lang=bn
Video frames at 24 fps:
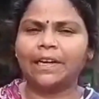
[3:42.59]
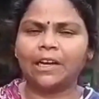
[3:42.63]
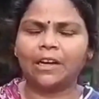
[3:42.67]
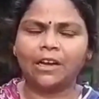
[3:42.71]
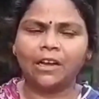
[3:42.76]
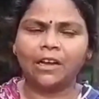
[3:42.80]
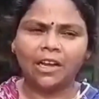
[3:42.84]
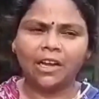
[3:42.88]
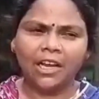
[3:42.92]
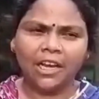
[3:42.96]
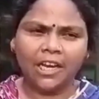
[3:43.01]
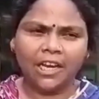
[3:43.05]
না
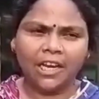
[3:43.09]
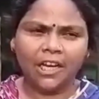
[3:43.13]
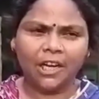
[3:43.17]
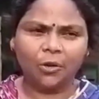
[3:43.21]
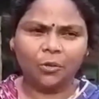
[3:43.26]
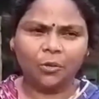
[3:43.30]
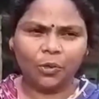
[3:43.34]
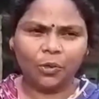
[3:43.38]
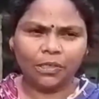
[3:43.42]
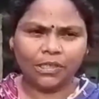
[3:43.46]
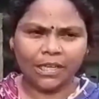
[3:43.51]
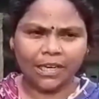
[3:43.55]

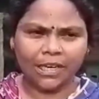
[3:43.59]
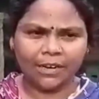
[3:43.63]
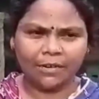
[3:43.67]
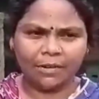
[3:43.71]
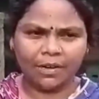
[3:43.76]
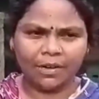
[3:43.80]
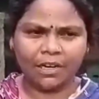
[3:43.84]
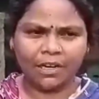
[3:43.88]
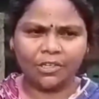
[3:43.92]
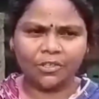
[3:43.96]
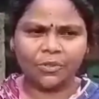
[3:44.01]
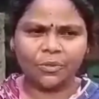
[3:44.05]
এডুকেশানে
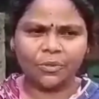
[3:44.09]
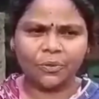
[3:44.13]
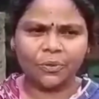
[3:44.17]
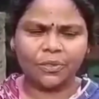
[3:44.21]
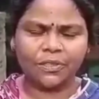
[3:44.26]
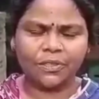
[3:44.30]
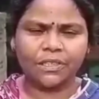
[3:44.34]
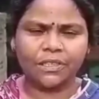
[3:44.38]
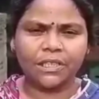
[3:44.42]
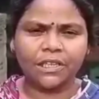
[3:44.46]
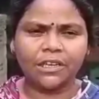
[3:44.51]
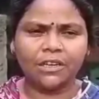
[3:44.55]
অনার্স
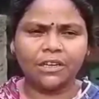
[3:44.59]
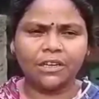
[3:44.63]
করছে